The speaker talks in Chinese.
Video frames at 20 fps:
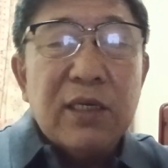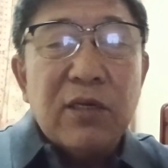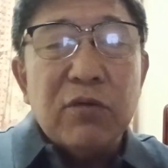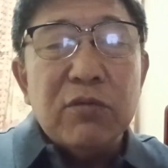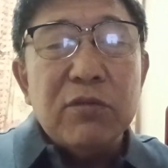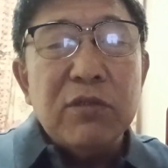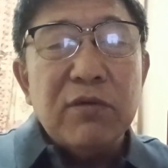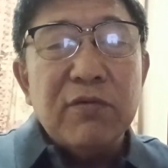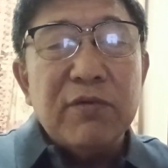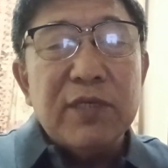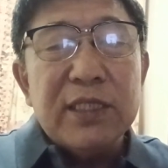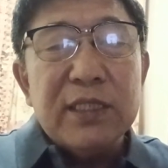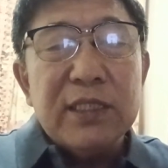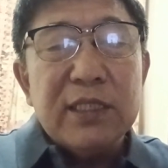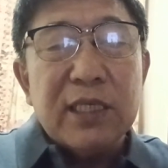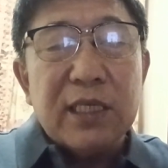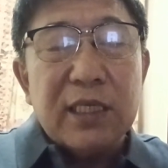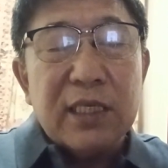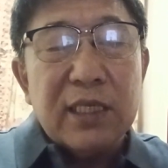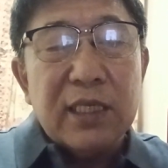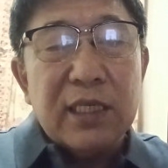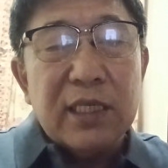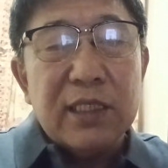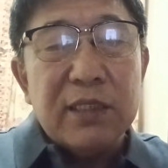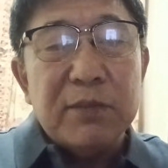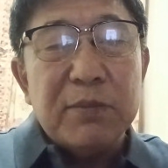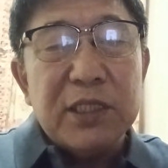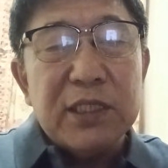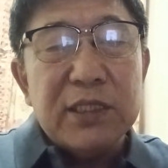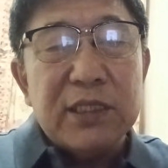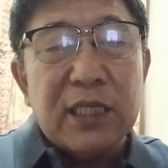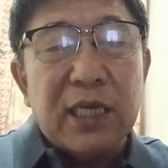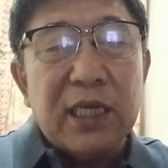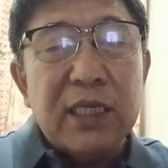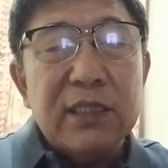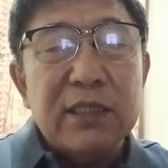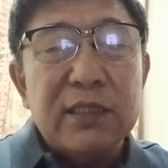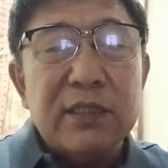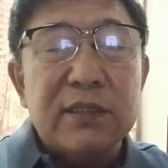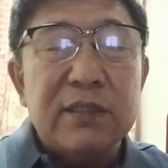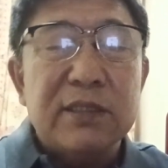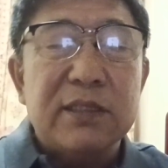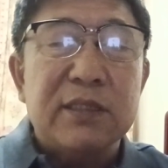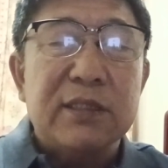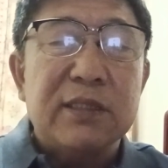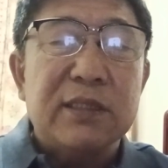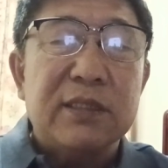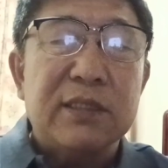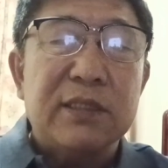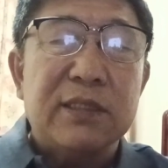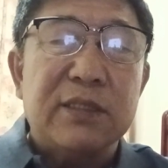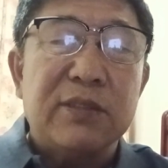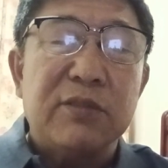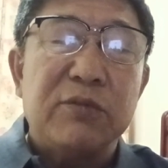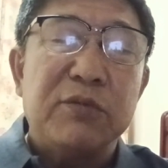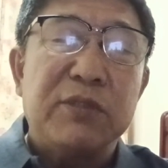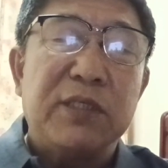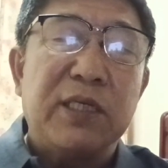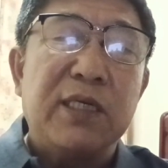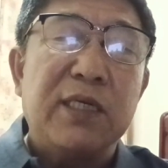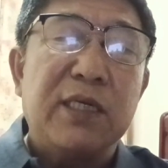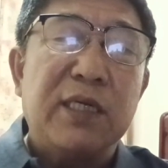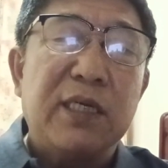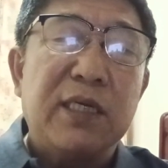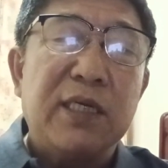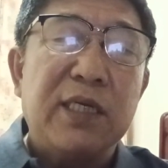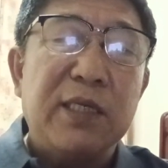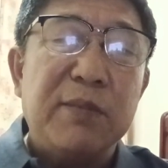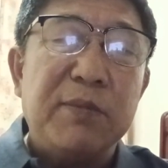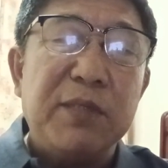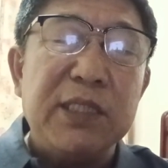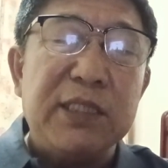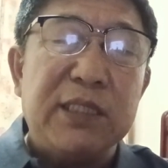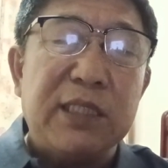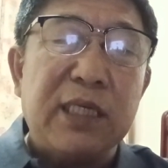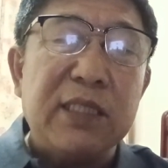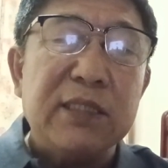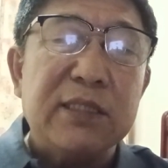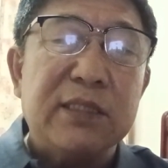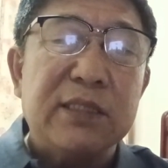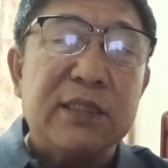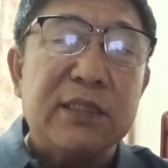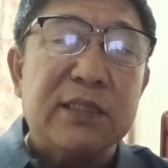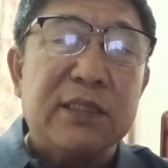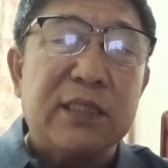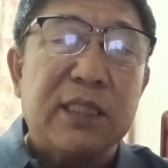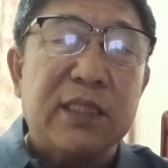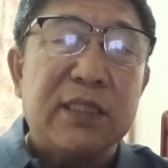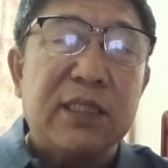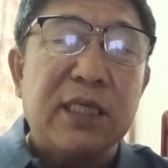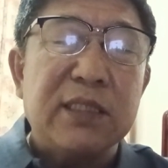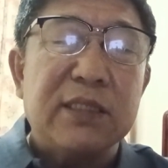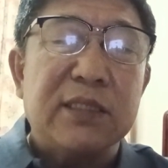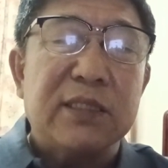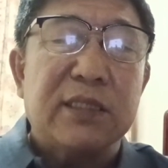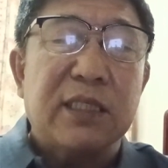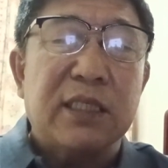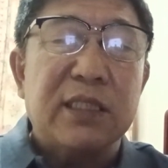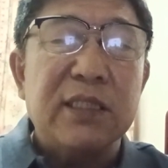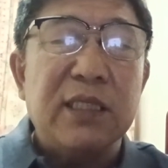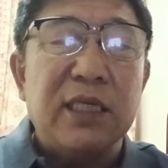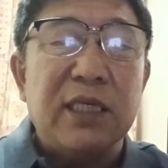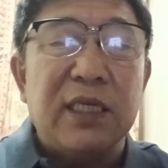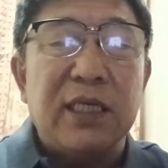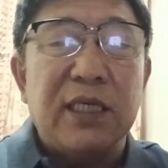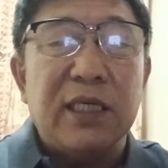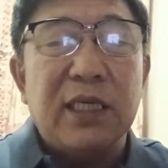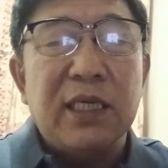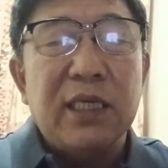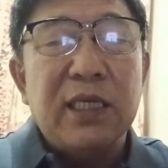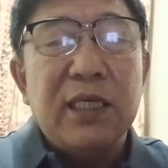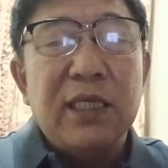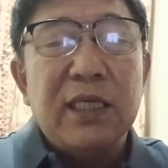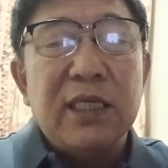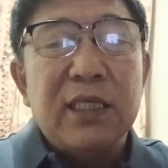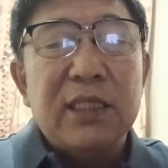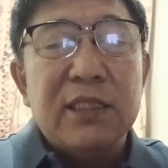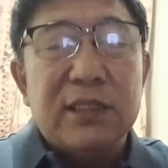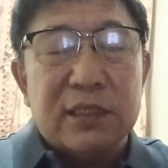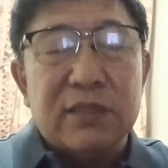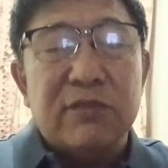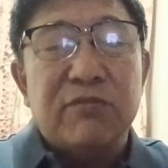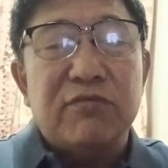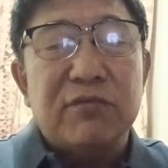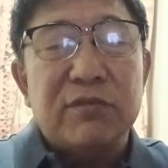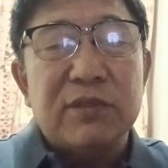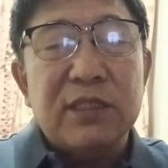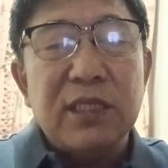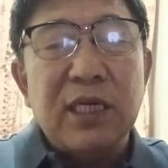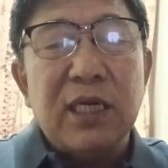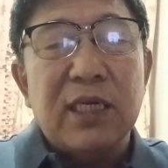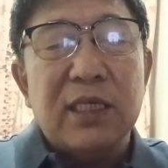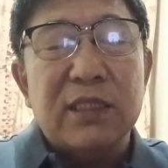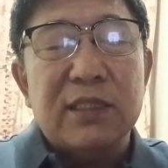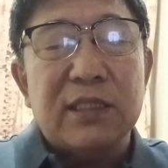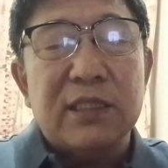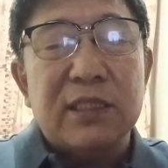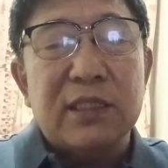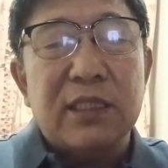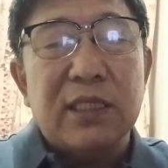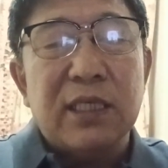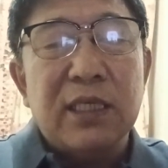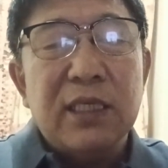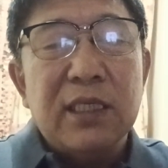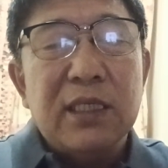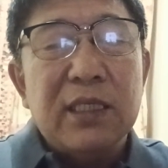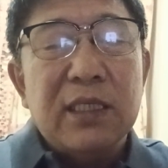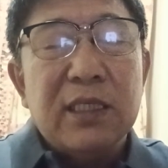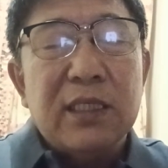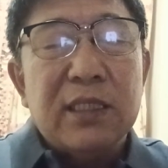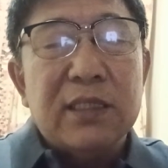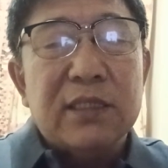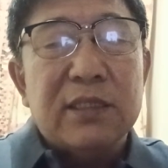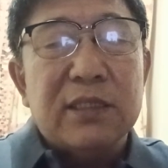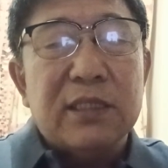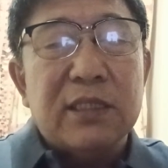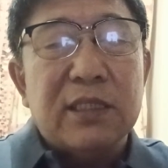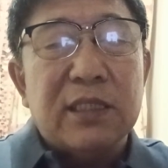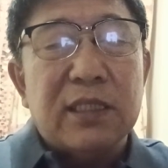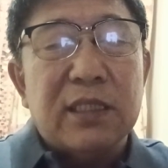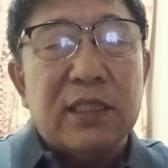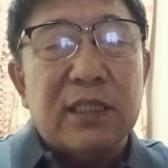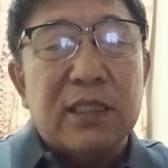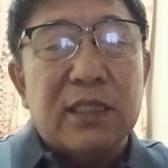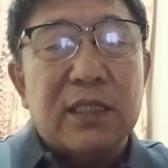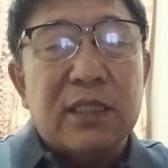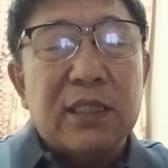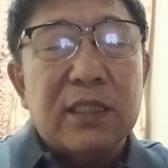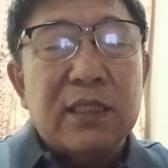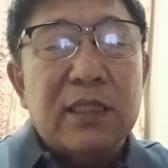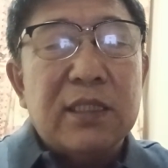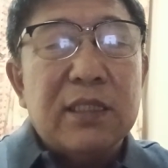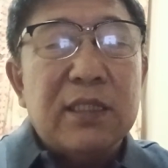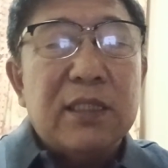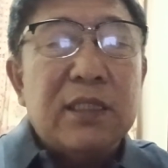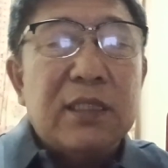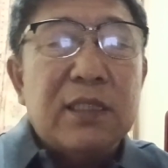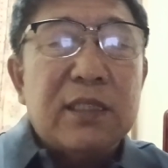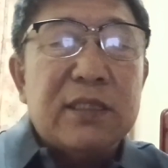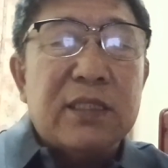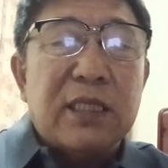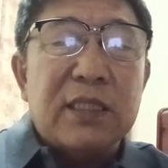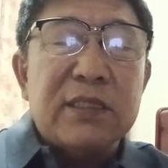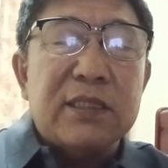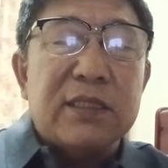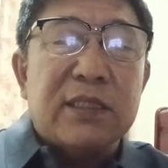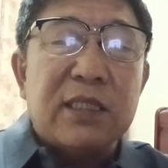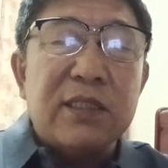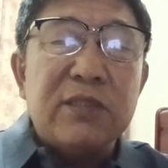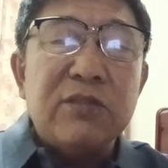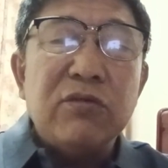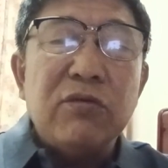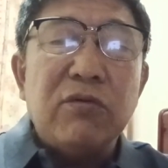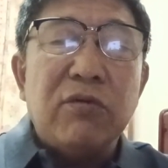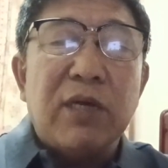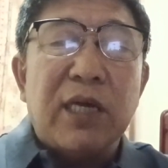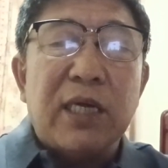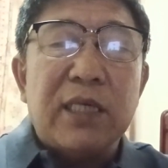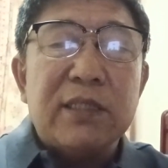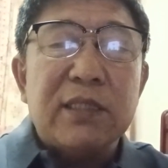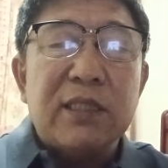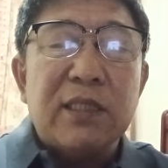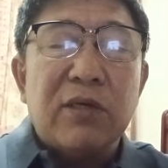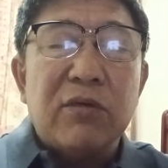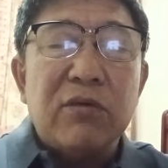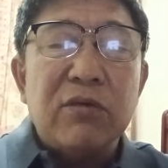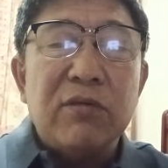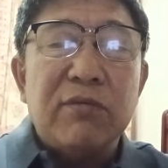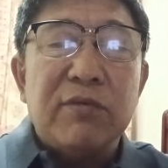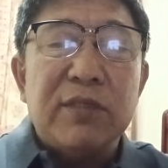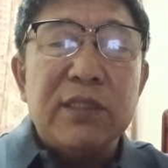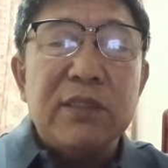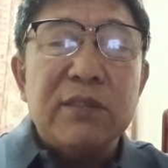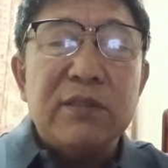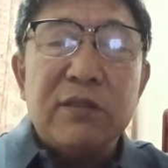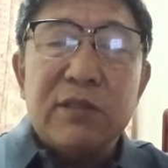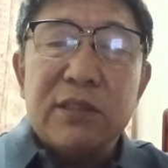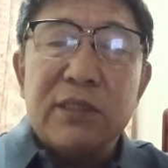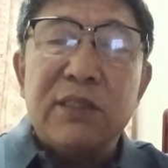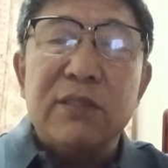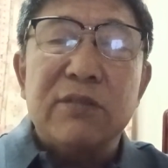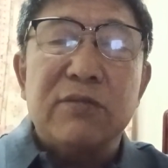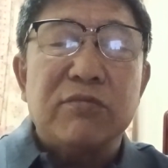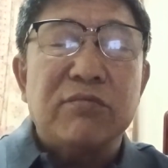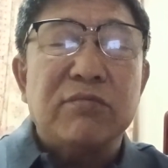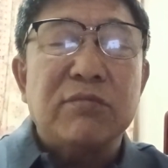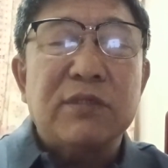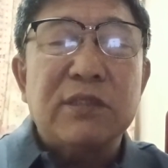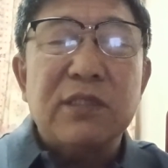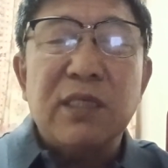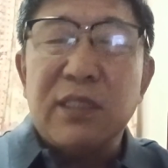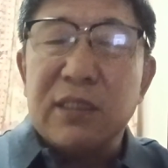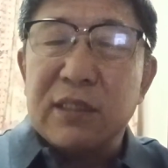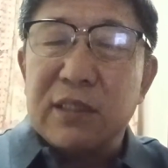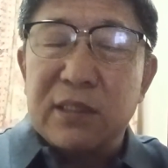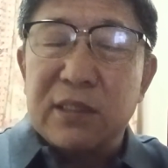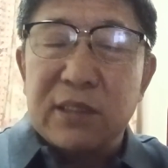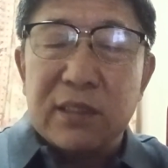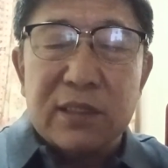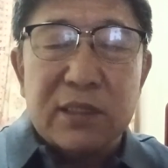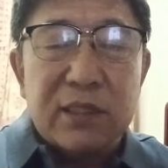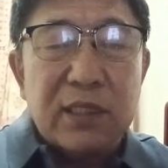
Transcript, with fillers: 侯玉文和李伯祥是师兄弟儿，李伯祥是这个戴志成的师傅，这样式的这个。戴志诚就管这个侯玉文叫四叔，这是